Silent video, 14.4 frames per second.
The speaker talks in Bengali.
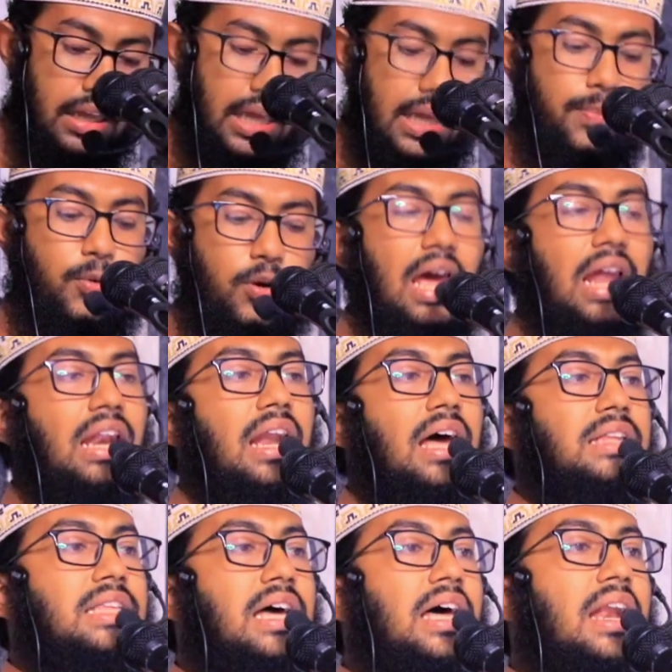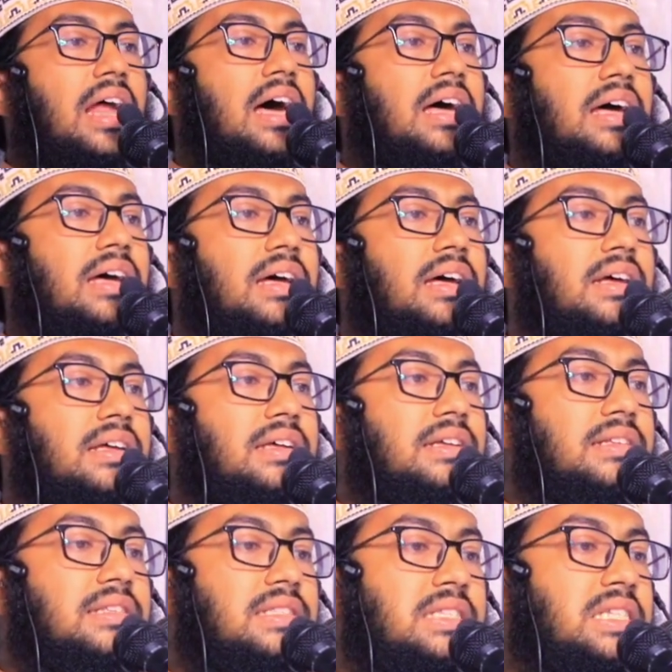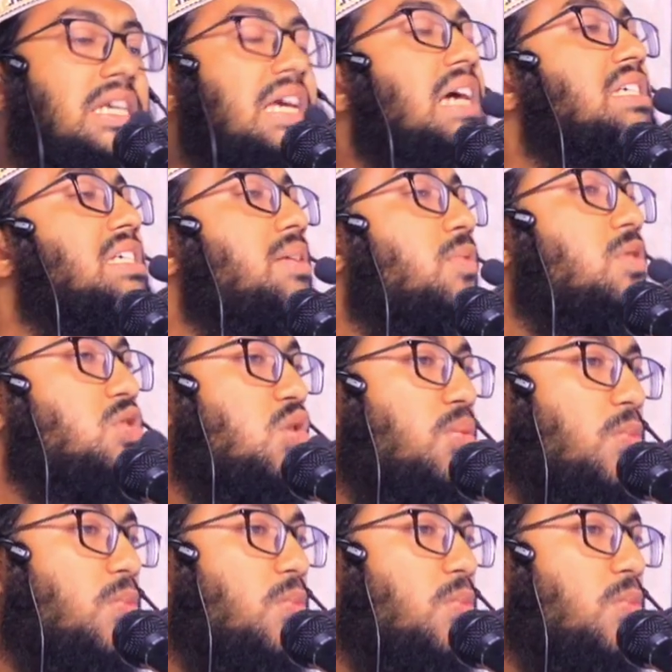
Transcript: এরপরে আল্লাহ তালা ছিয়াশি বছর